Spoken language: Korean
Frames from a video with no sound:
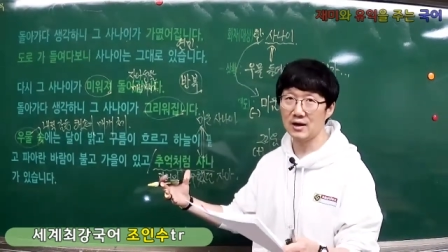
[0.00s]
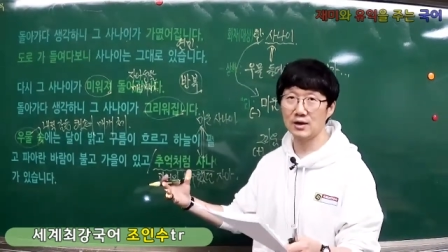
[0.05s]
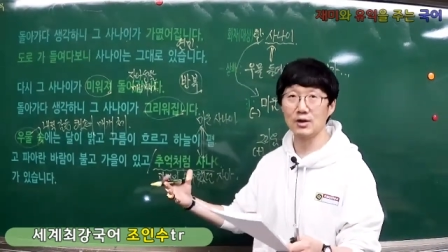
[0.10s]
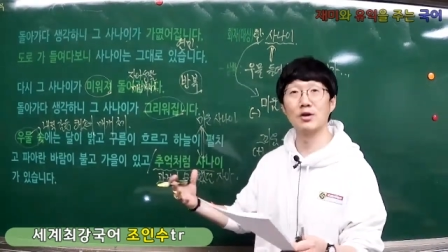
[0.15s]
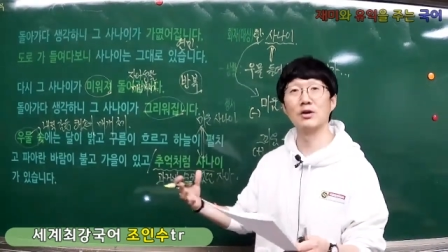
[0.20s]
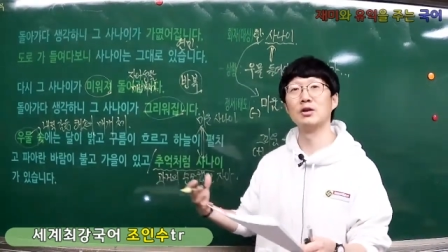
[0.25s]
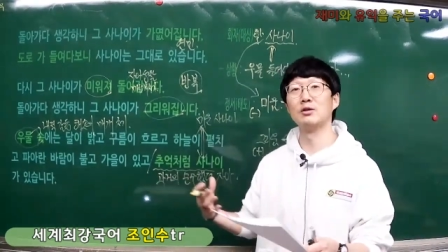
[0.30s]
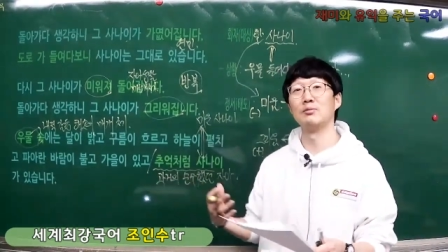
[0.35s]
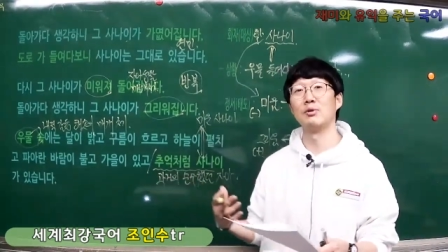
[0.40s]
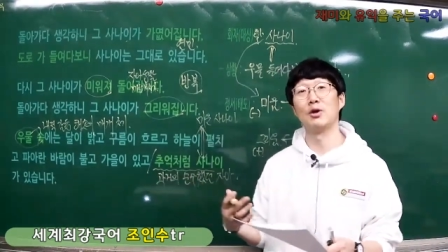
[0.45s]

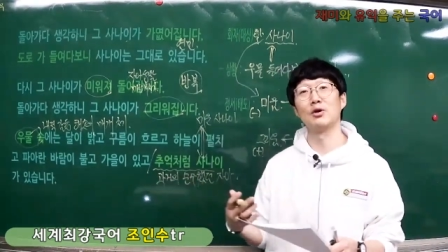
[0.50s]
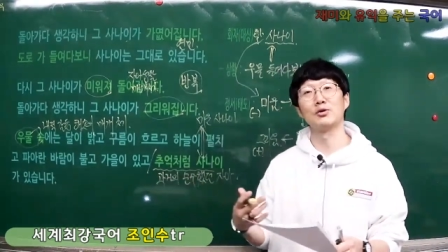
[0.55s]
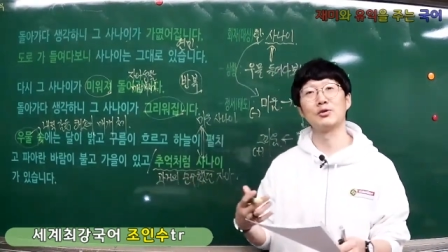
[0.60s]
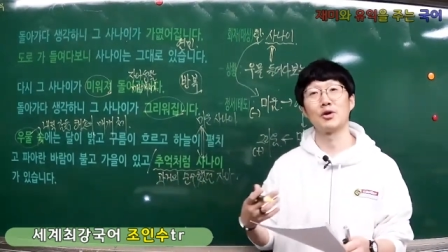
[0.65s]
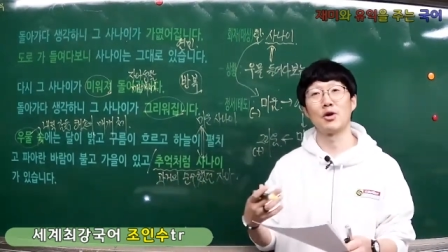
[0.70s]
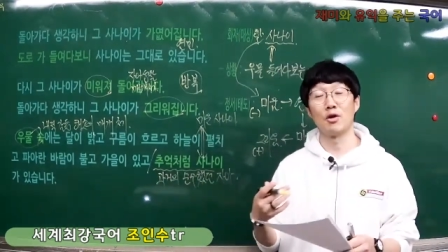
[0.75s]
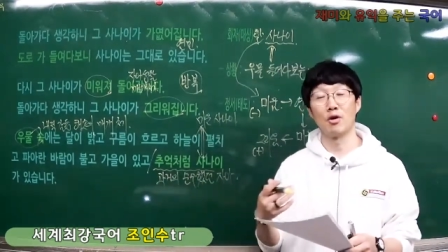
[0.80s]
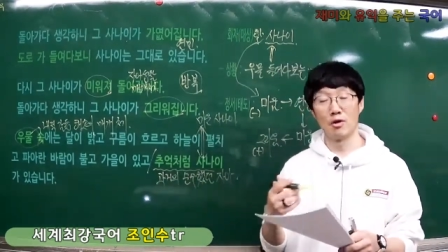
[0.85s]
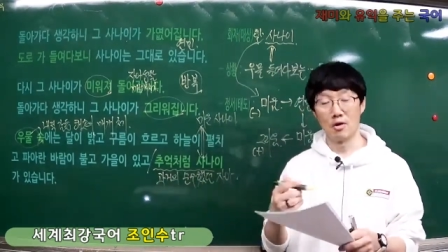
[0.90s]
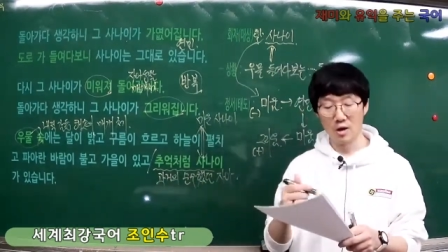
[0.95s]
이런
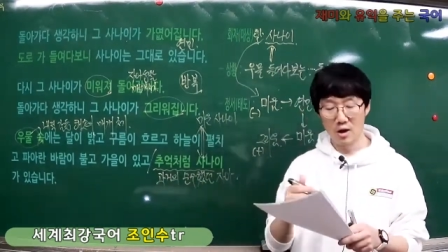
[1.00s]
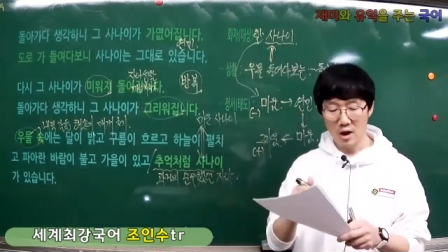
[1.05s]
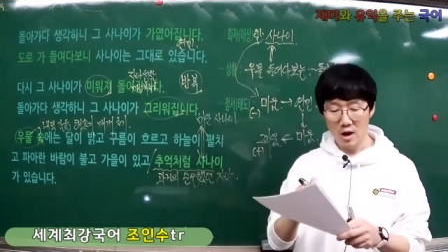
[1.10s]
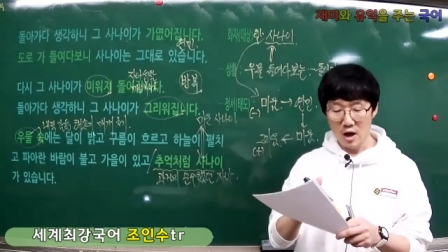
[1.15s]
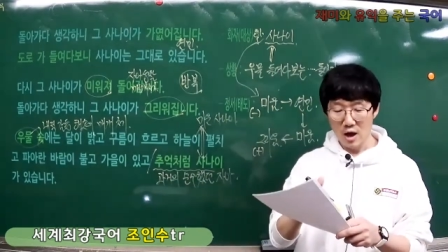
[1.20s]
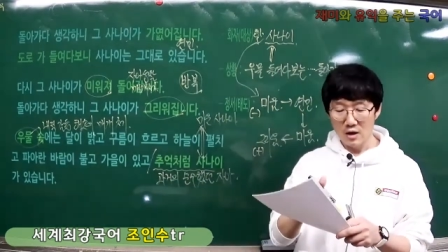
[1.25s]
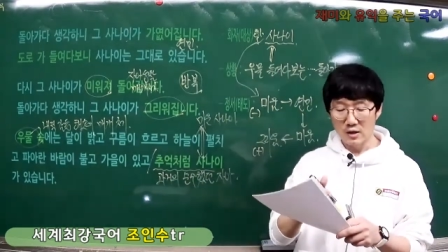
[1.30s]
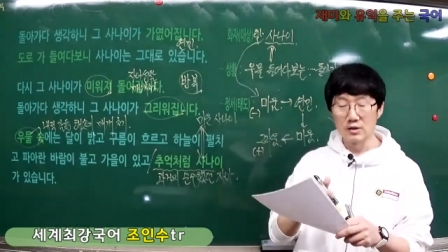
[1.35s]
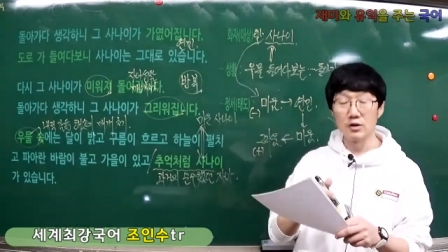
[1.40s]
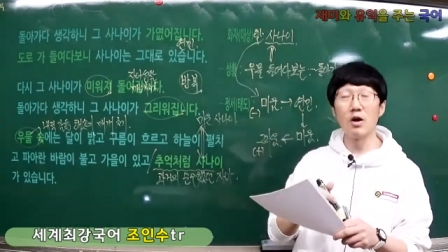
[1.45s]
의미였어요.
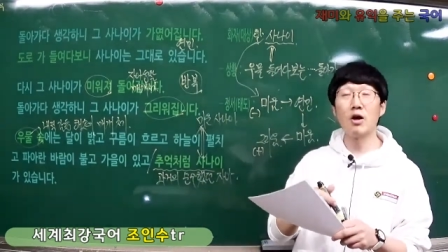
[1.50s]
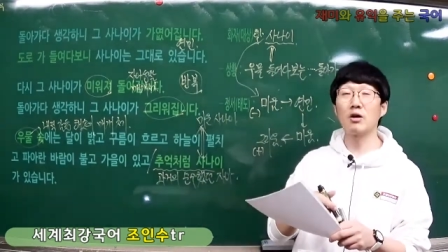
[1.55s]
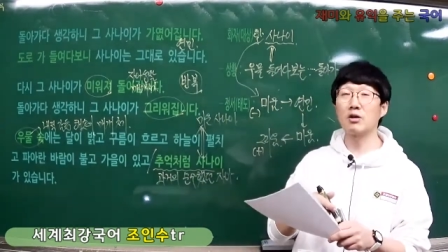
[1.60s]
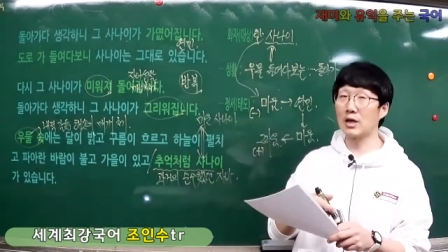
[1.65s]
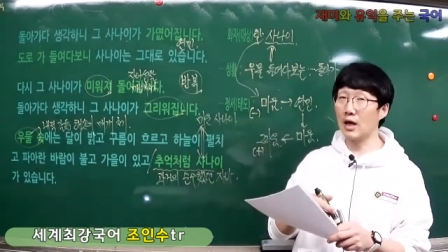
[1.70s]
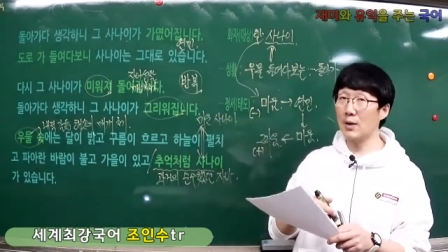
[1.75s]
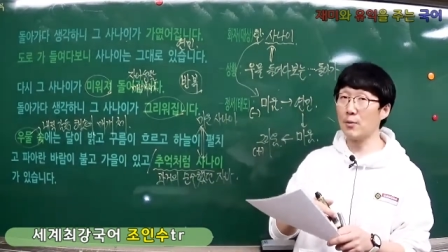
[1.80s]
그렇게